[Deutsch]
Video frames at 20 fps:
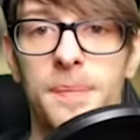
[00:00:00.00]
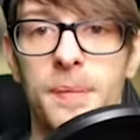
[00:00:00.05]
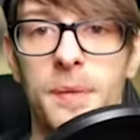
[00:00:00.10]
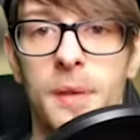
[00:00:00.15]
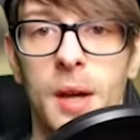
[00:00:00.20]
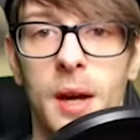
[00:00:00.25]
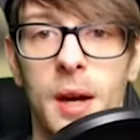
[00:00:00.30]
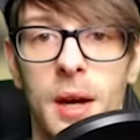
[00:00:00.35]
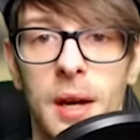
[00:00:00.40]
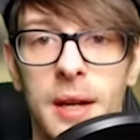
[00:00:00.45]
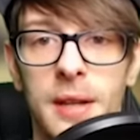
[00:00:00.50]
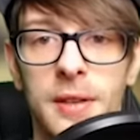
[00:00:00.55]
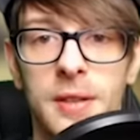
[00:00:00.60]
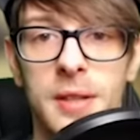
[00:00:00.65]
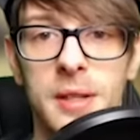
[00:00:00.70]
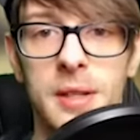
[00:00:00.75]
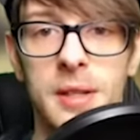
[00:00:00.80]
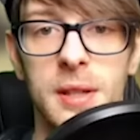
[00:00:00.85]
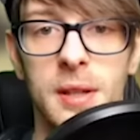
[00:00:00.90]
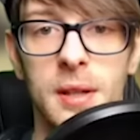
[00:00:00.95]
Na,
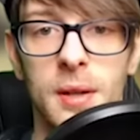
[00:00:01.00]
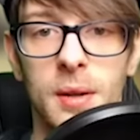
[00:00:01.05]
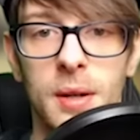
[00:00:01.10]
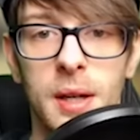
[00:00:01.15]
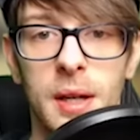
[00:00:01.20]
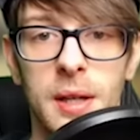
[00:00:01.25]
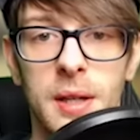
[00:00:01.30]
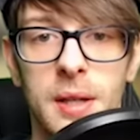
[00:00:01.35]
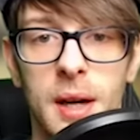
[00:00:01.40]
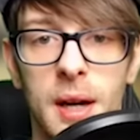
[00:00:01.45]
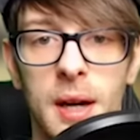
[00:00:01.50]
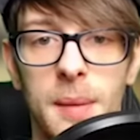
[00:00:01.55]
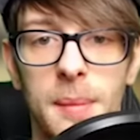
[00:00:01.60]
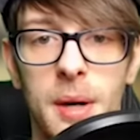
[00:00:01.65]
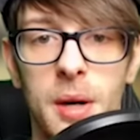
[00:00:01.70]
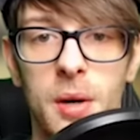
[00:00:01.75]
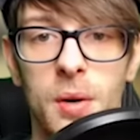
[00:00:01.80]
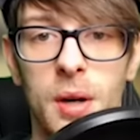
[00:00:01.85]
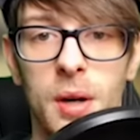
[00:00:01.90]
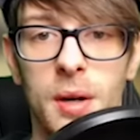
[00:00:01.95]
lässig. Okay,
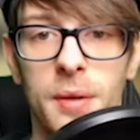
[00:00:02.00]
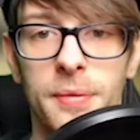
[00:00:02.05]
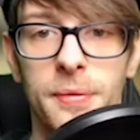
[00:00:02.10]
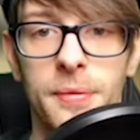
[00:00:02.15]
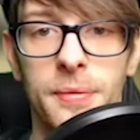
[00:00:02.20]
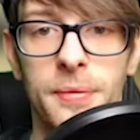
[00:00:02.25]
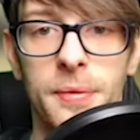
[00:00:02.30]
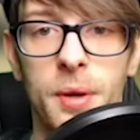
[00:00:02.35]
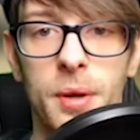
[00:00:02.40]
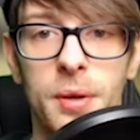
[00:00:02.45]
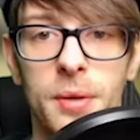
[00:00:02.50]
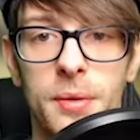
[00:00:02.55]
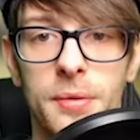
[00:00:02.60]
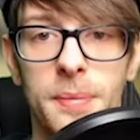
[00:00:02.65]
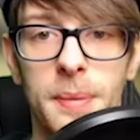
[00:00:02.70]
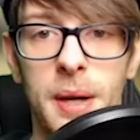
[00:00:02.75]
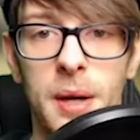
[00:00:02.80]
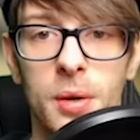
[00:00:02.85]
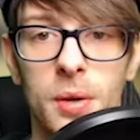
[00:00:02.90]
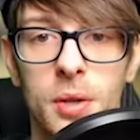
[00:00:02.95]
dreimal, äh,
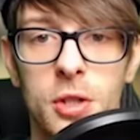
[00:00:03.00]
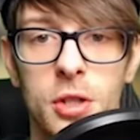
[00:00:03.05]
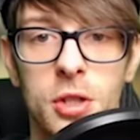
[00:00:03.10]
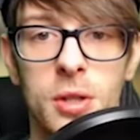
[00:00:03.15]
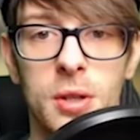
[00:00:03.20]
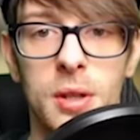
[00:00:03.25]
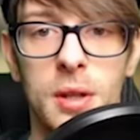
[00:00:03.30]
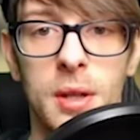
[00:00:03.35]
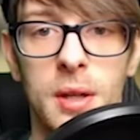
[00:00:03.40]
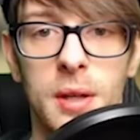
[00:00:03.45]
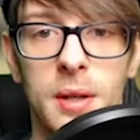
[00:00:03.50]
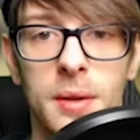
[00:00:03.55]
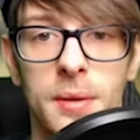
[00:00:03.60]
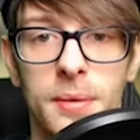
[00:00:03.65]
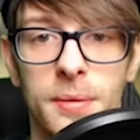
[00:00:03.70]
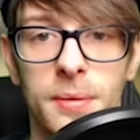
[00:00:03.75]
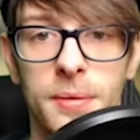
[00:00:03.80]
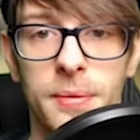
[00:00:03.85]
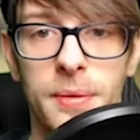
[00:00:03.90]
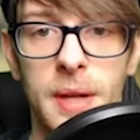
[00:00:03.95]
fünfmal rutschen.
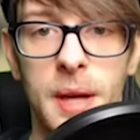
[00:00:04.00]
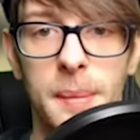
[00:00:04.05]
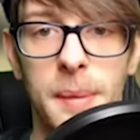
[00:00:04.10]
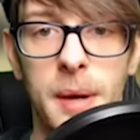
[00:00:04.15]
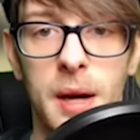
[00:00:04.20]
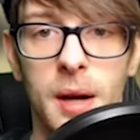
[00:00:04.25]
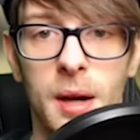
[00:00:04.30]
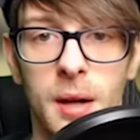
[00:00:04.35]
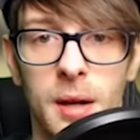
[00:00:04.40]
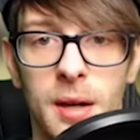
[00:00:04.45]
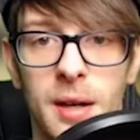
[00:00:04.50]
Viermal.